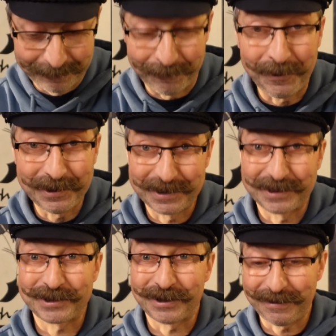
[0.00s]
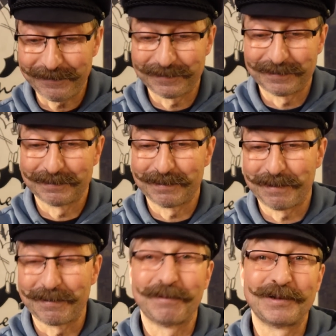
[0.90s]
feurig scharf, wenn
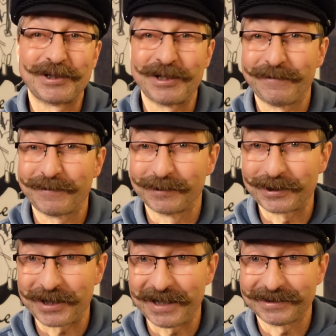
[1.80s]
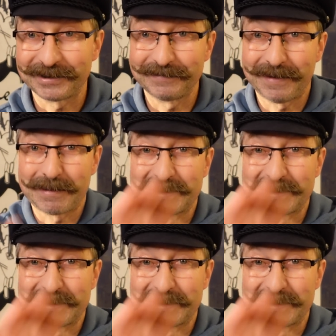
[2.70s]
man die Schärfe unterscheiden kann, werden wir